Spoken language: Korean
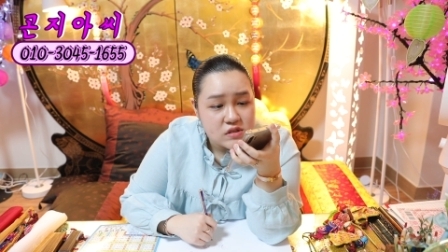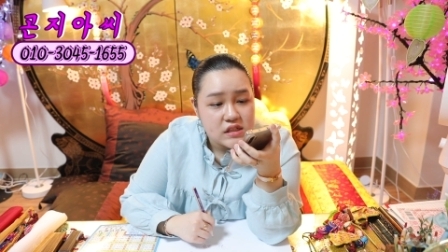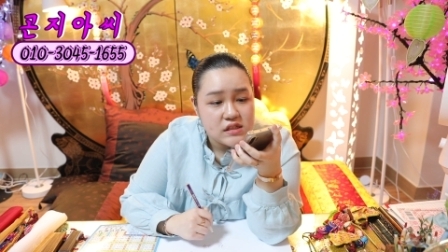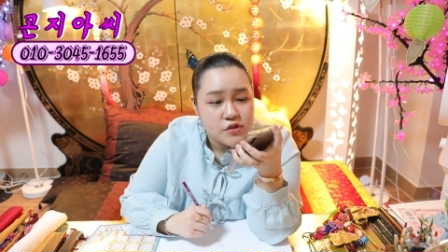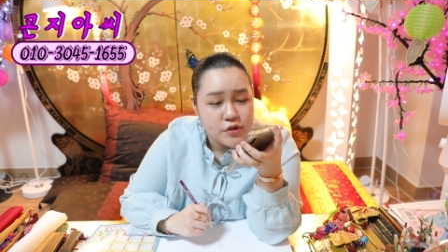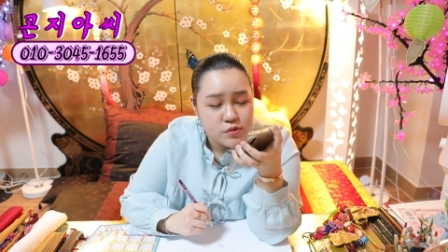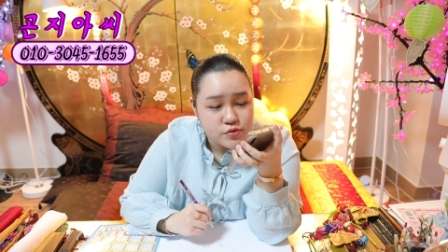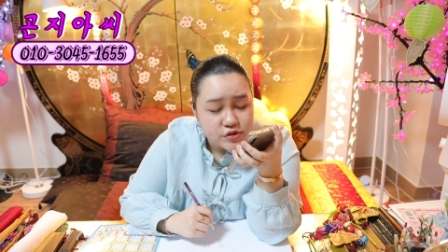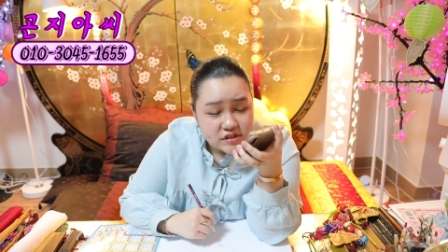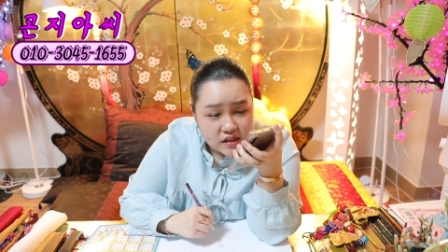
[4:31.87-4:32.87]
형제 있다고 해도
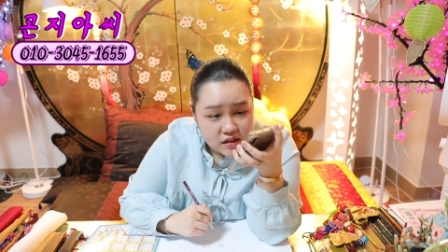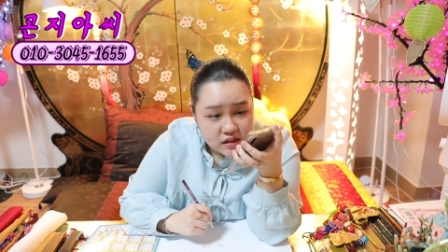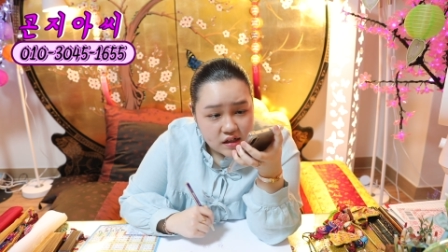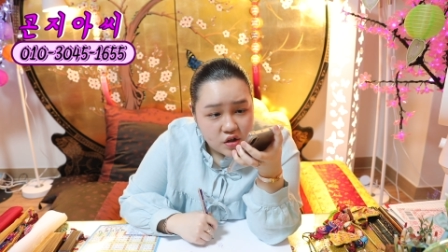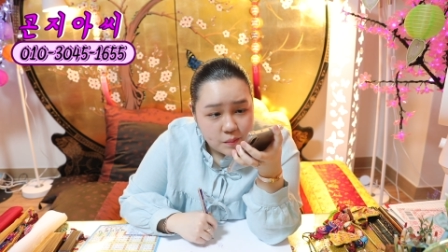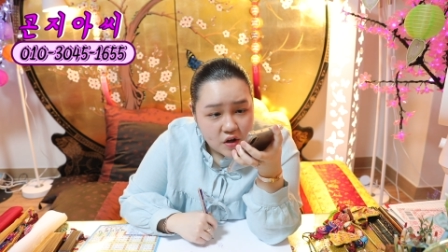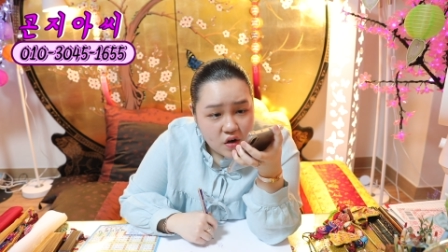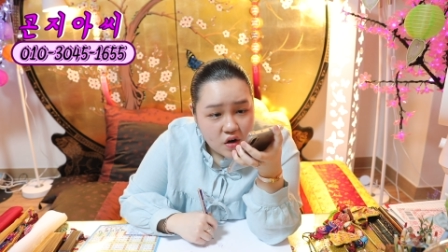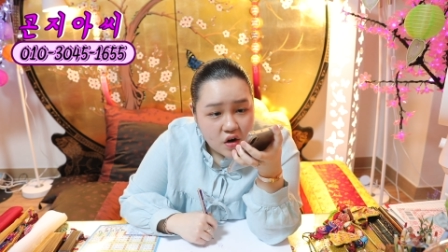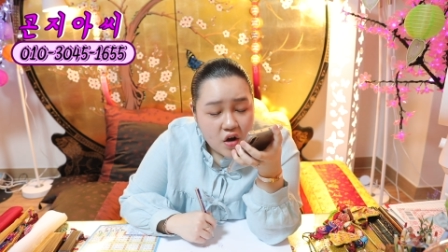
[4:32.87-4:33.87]
무슨 자랑을
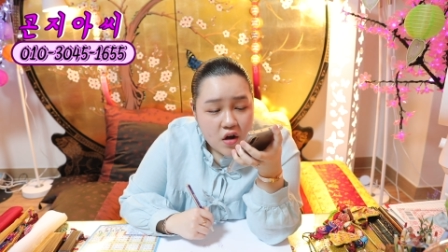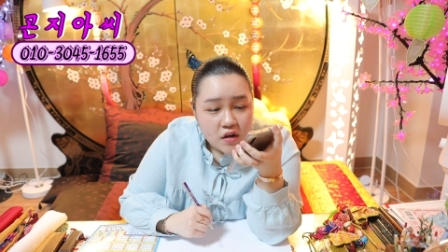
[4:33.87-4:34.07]
할거면